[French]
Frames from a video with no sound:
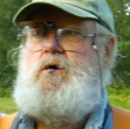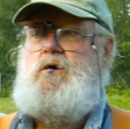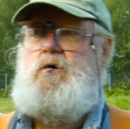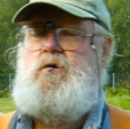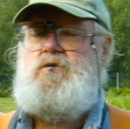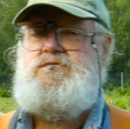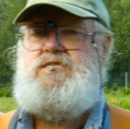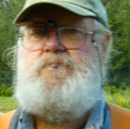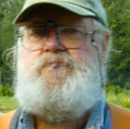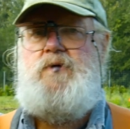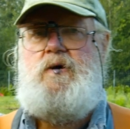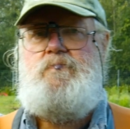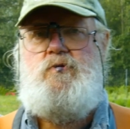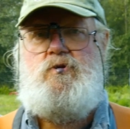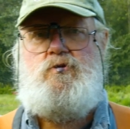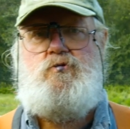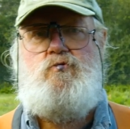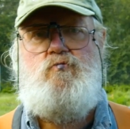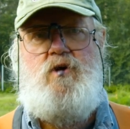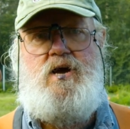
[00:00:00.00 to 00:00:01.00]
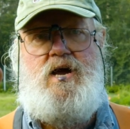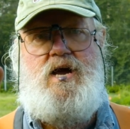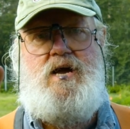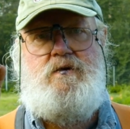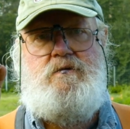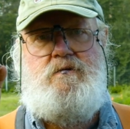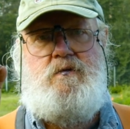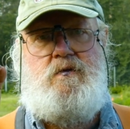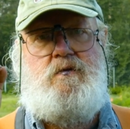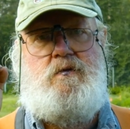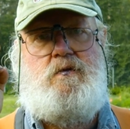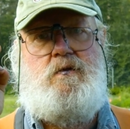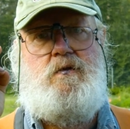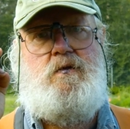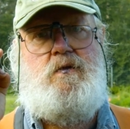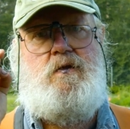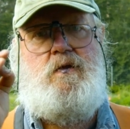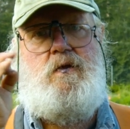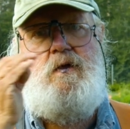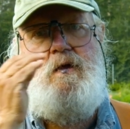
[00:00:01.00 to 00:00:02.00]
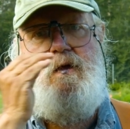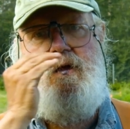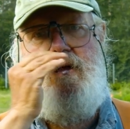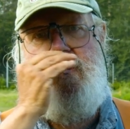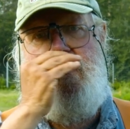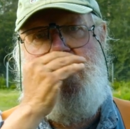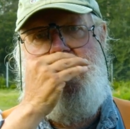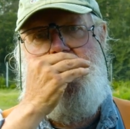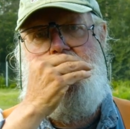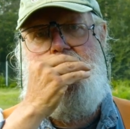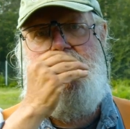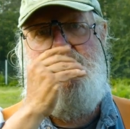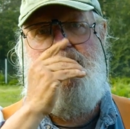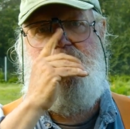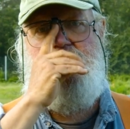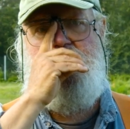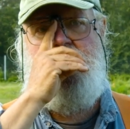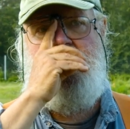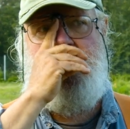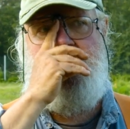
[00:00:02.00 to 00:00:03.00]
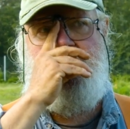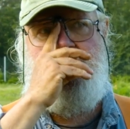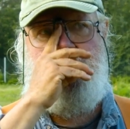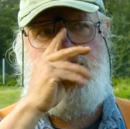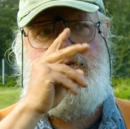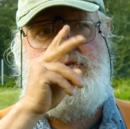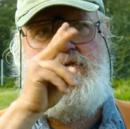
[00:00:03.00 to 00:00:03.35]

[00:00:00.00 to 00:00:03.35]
On ne sait pas pourquoi. Euh,